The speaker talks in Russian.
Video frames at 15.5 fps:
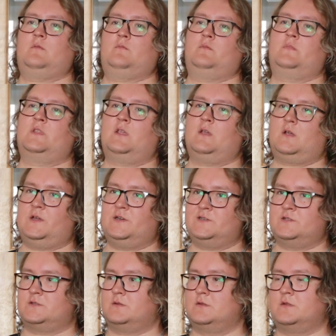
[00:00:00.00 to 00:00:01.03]
Мне
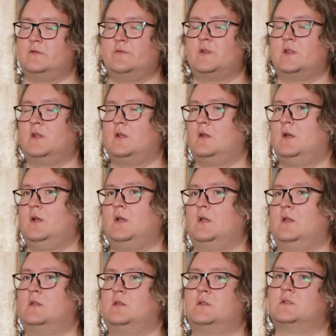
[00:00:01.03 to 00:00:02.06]
кажется,
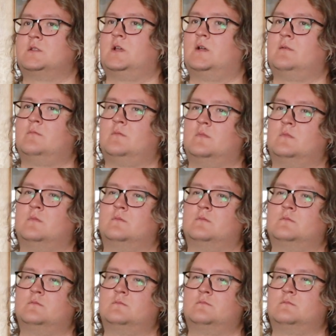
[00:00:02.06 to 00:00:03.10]
наверняка и
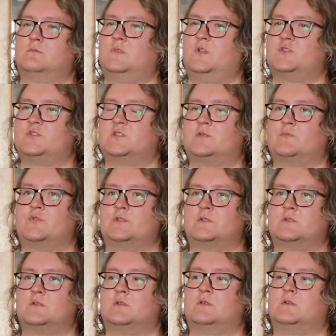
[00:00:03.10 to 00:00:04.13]
там должны
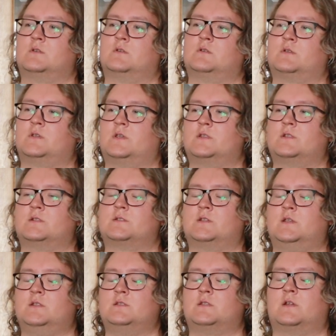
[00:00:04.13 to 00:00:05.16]
быть э, какие-то
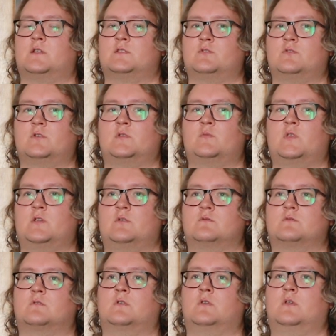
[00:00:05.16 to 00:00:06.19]
центры, которые
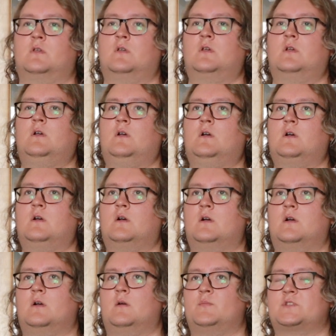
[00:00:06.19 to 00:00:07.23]
имеют
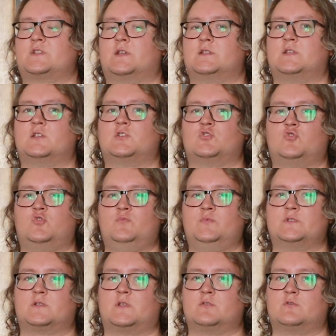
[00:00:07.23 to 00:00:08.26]
э, подходящий
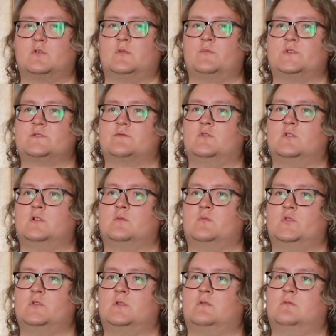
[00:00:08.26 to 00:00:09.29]
опыт, который позволил
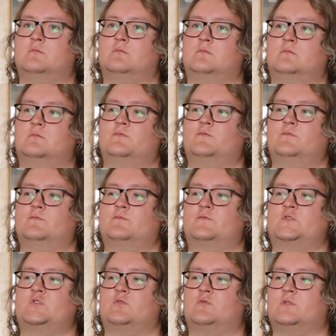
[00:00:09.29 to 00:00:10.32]
бы нам
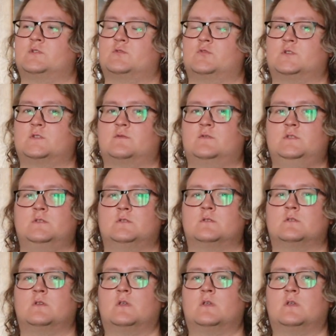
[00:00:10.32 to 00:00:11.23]
все осуществить.